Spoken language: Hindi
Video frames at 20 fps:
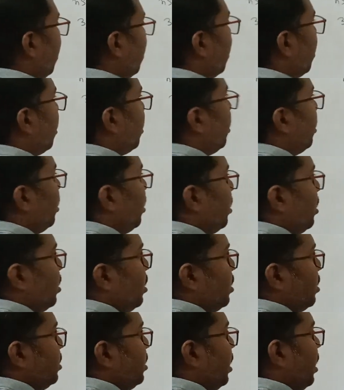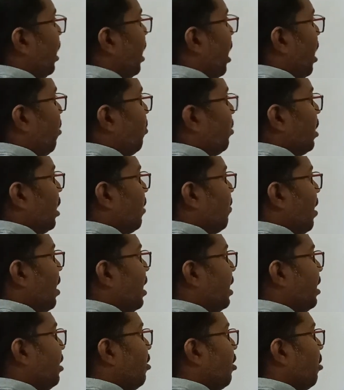ना ये आउटर
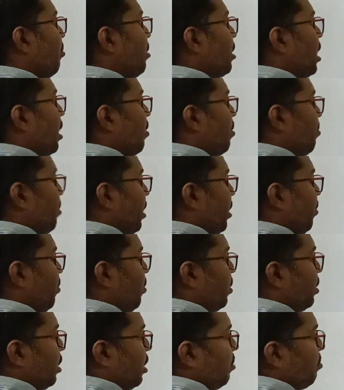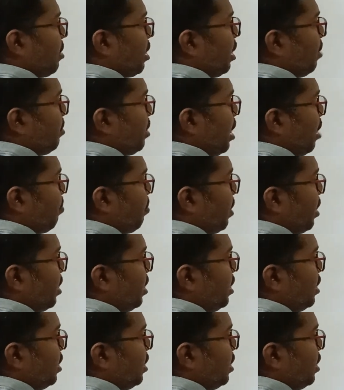वाले डी ऑर्बिटल में बने होते हैं मतलब यहाँ पे